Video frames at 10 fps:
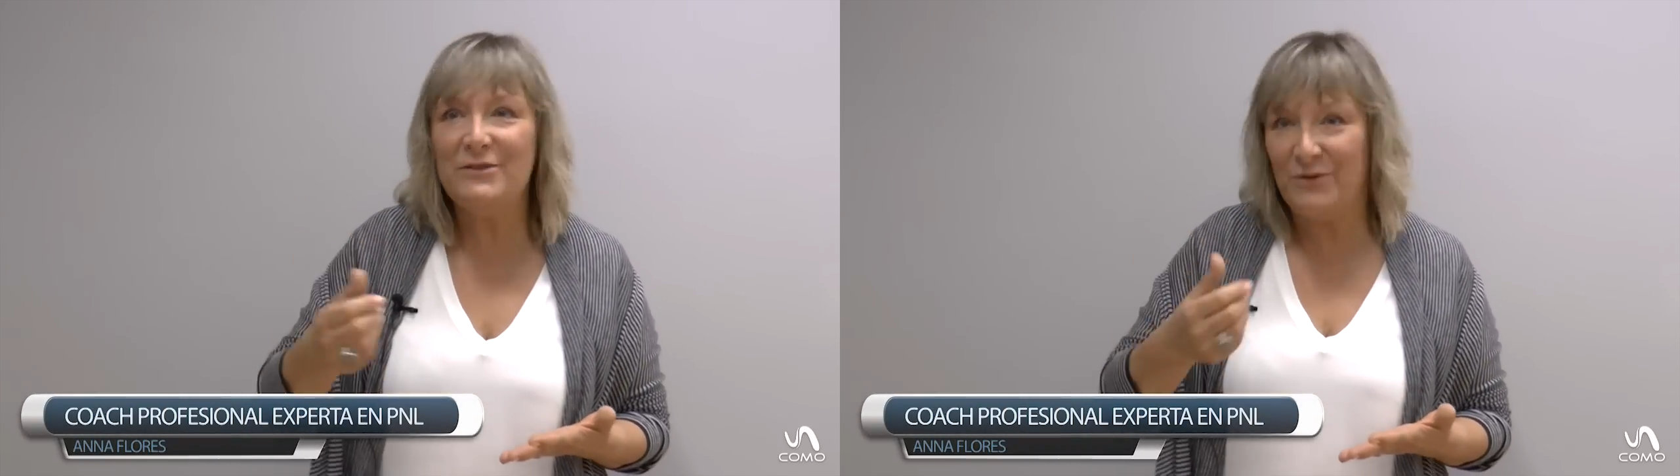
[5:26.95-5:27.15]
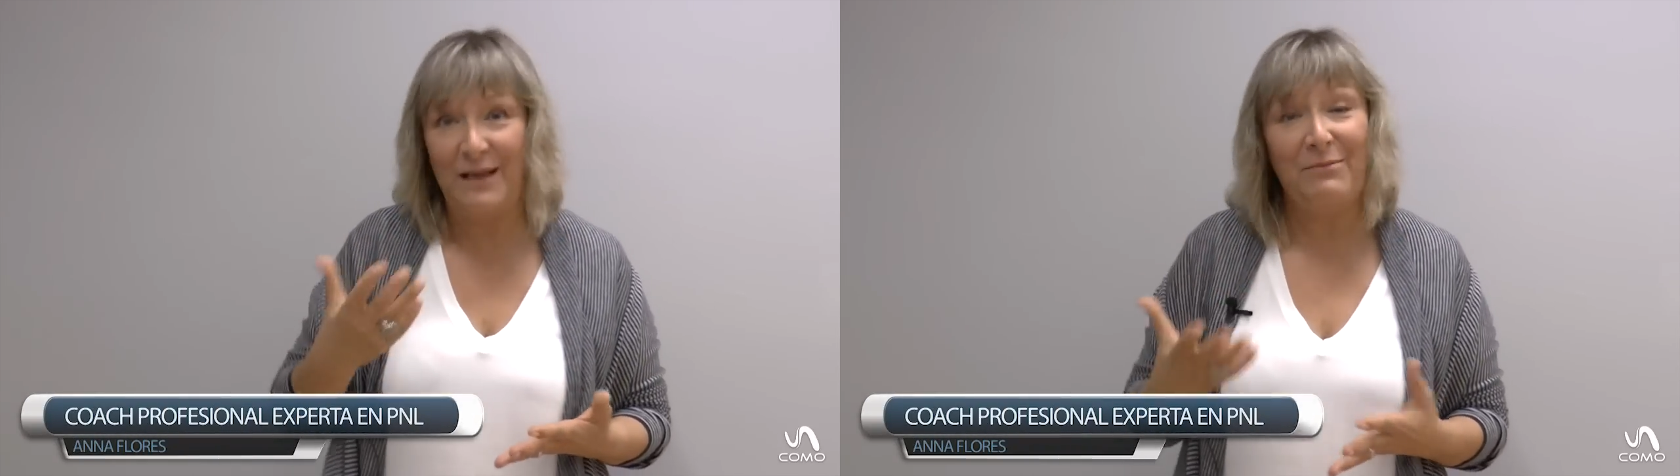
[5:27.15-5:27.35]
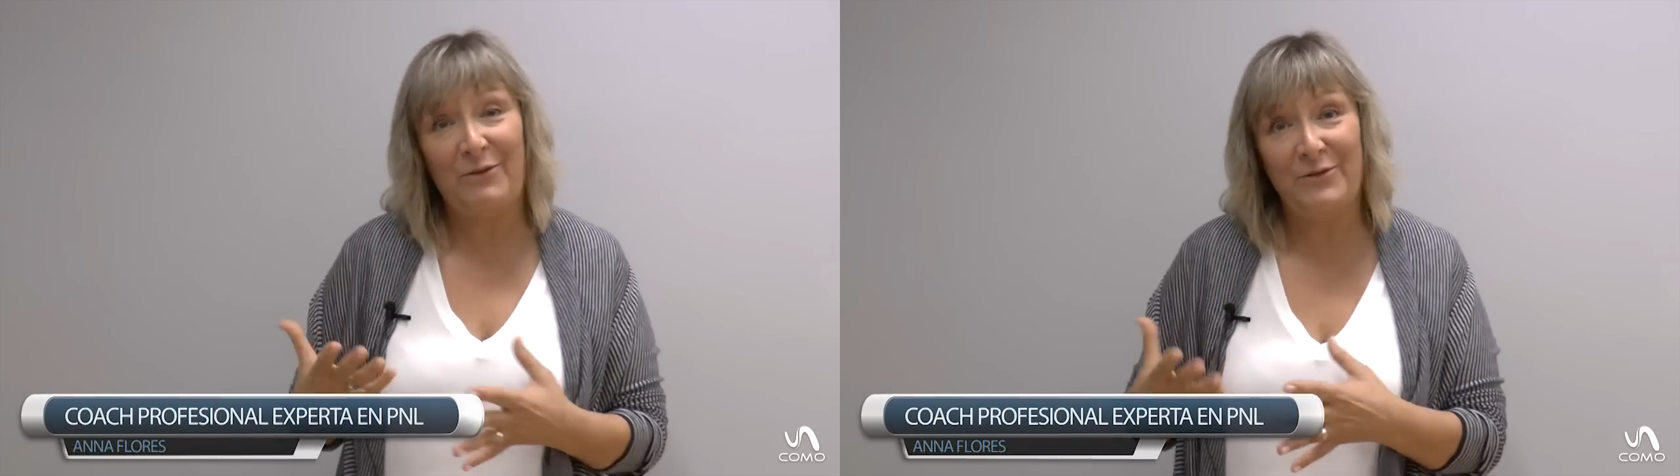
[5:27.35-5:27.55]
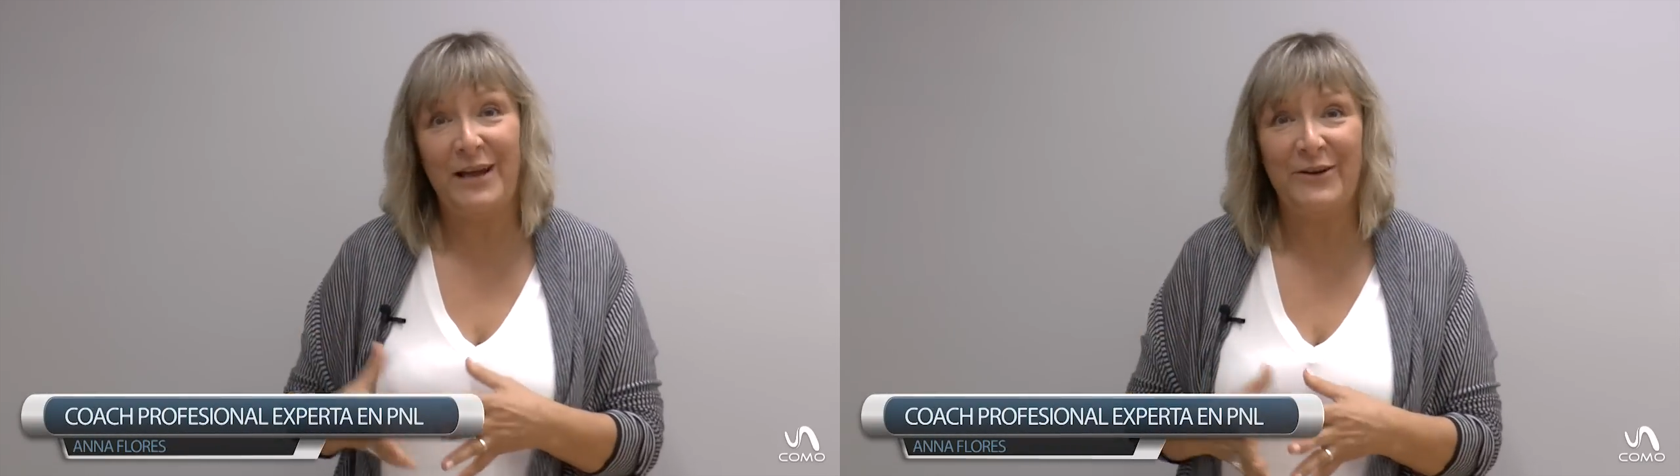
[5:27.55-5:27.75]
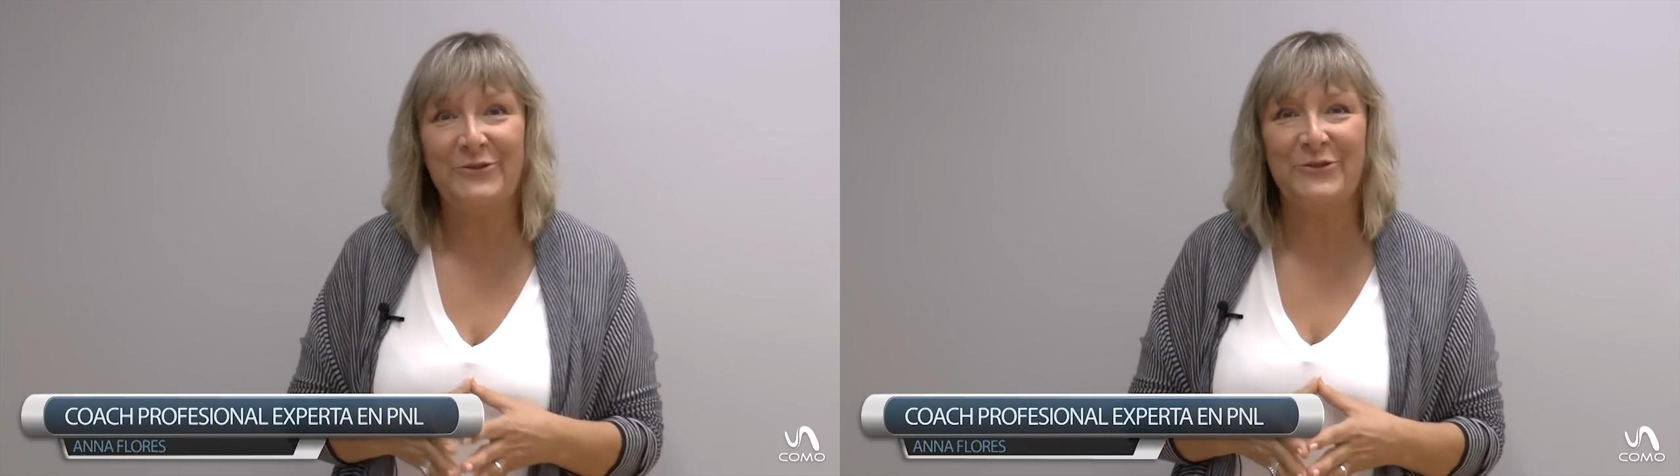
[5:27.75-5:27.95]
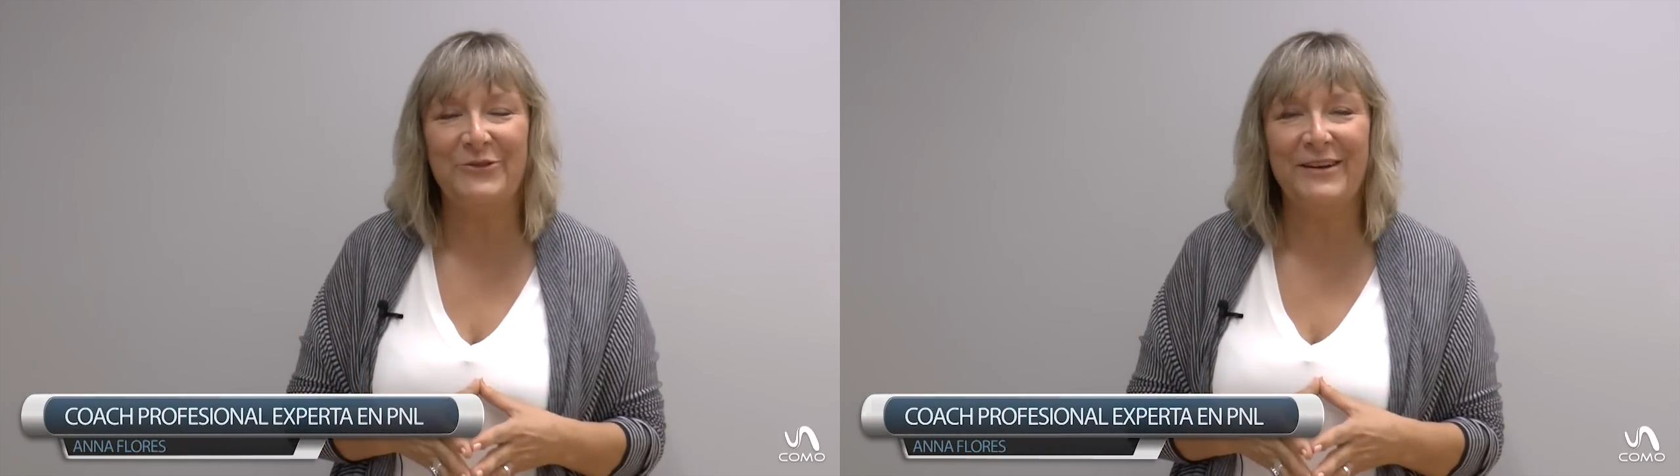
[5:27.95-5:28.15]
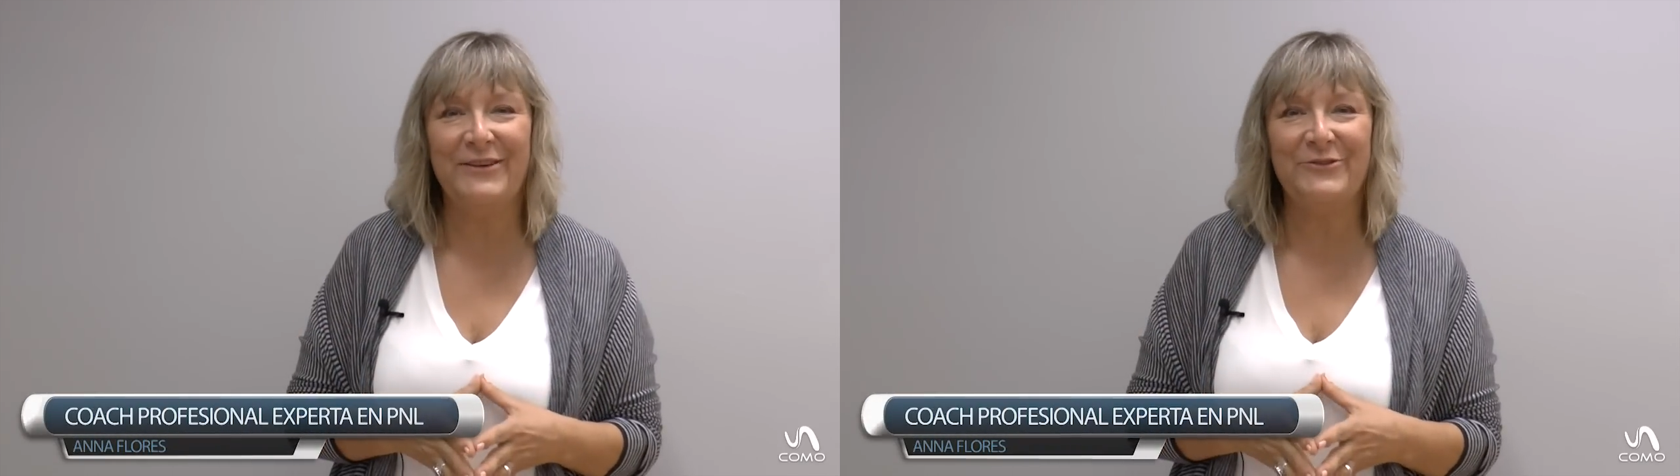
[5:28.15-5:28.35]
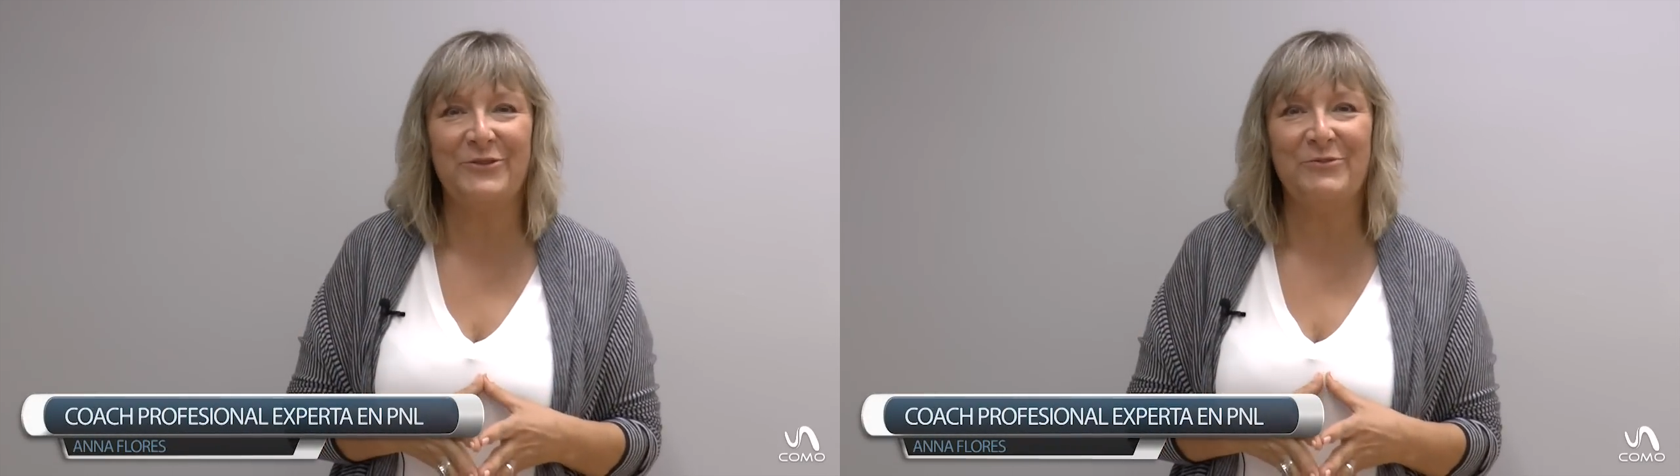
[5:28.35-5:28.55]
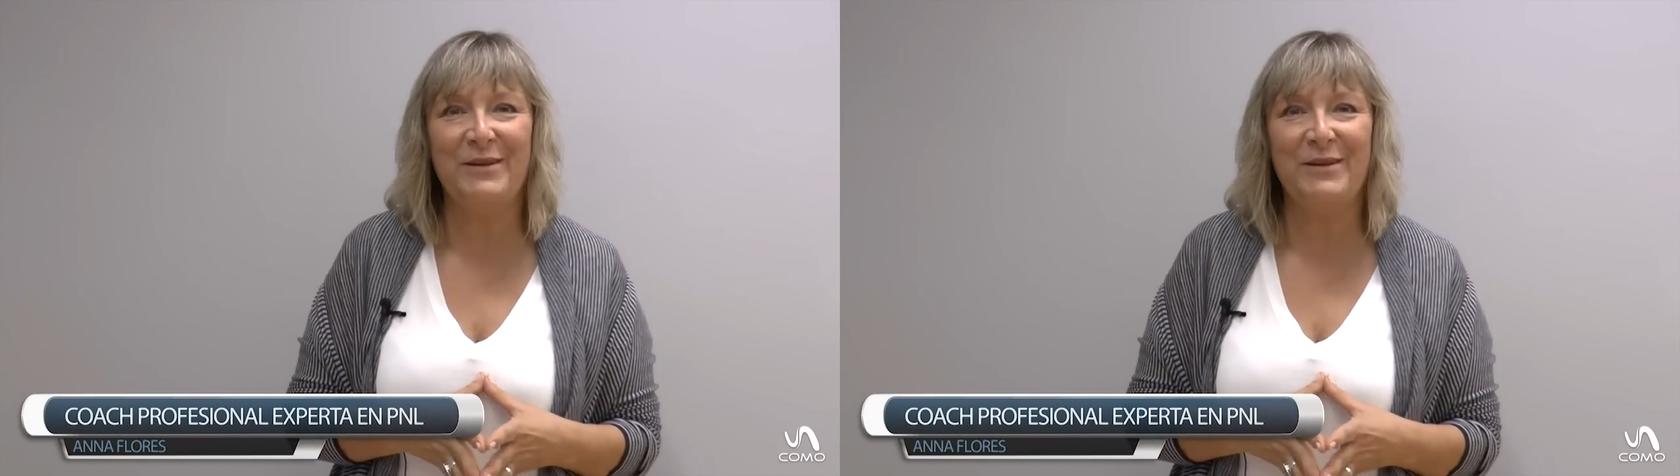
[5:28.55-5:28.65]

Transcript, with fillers: lo que he hablado ya en otro,